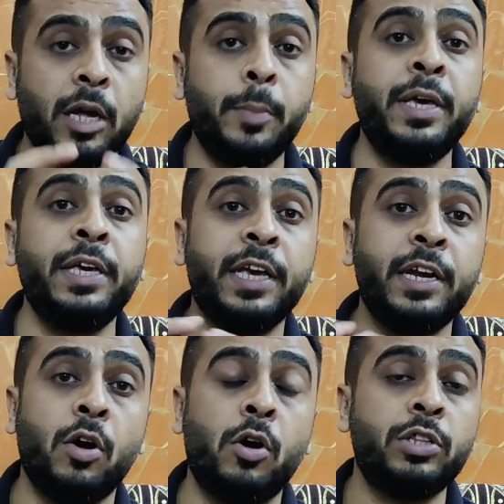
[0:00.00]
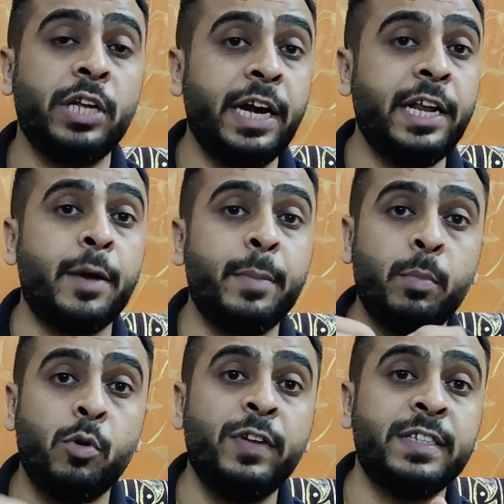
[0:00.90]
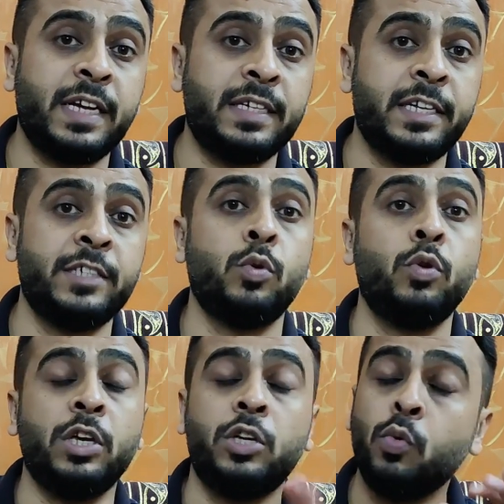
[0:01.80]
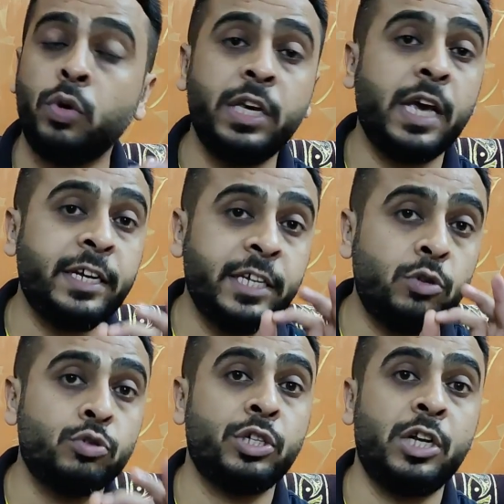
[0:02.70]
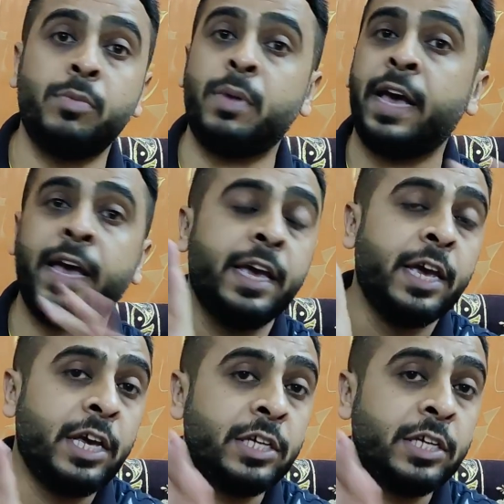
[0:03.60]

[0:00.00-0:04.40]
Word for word: तभी ये नॉर्थ इंडिया में मूवी सक्सेस होगी क्योंकि यार ये जो सिनेमा है